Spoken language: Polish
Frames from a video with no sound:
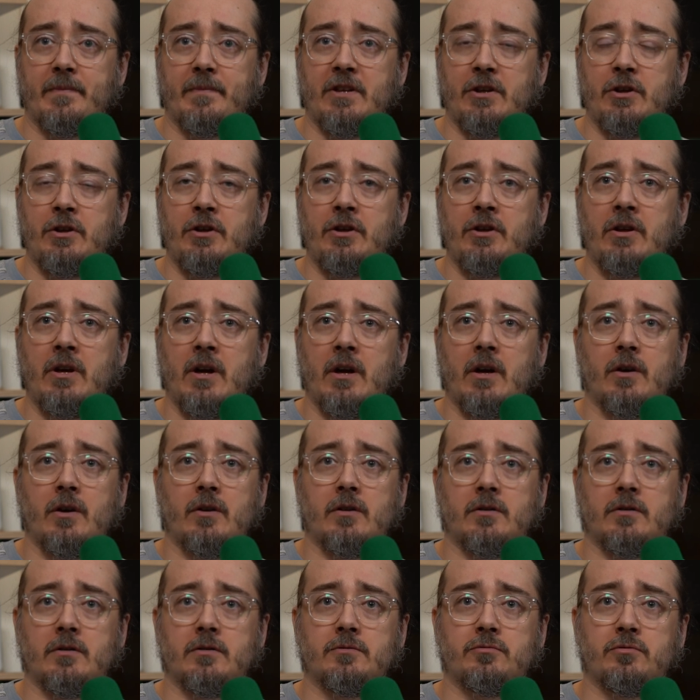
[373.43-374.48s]
i
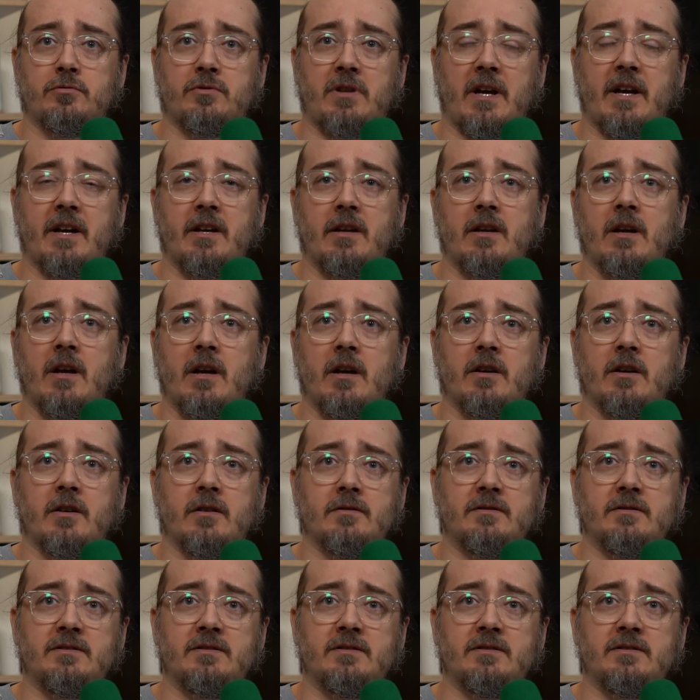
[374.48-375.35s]
e, tutaj e,